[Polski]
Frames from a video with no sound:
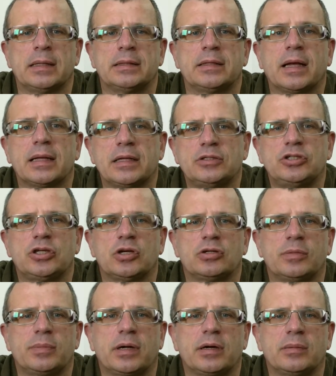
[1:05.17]
No ale dzisiaj
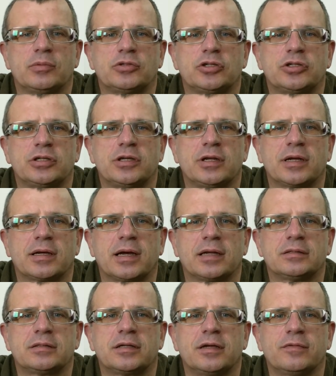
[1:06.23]
odebrałem orzeczenie
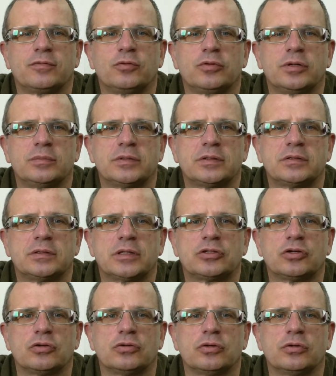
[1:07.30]
lekarskie, w którym
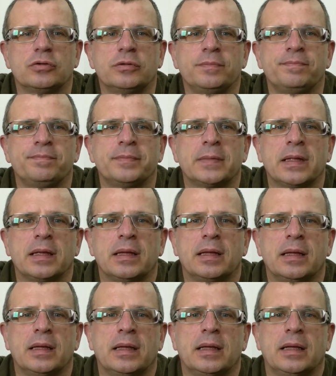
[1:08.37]
zaznaczono
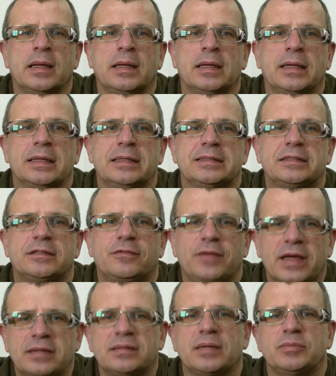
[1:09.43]

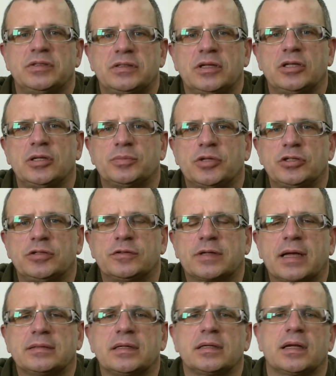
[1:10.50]
Stwierdzam istnienie
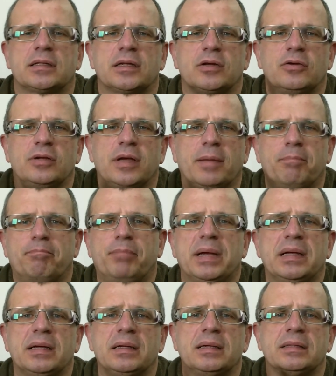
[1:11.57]
przeciwwskazań kategoria
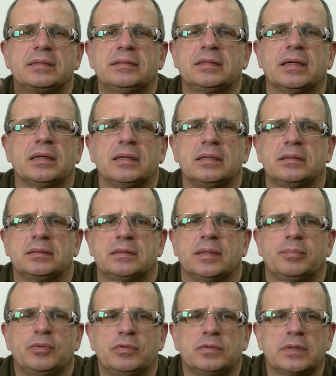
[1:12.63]
B, C, C
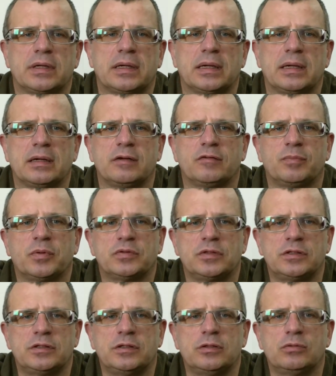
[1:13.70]
plus E. W
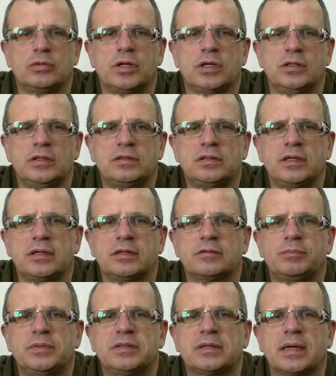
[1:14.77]
pozycji drugiej nic nie jest
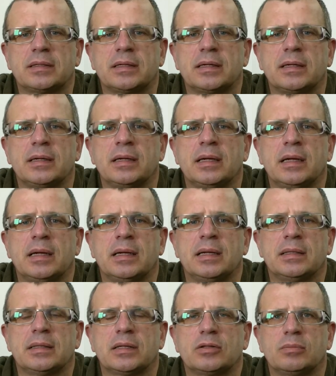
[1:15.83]
wpisane,
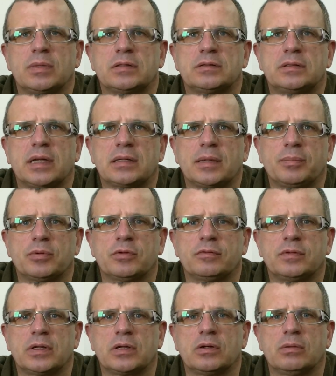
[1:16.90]
natomiast data
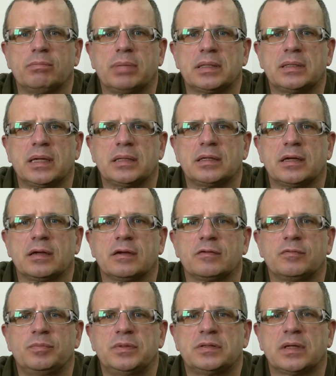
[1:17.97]
ponownego badania
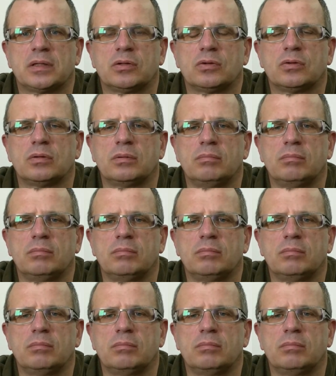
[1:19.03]
wpisano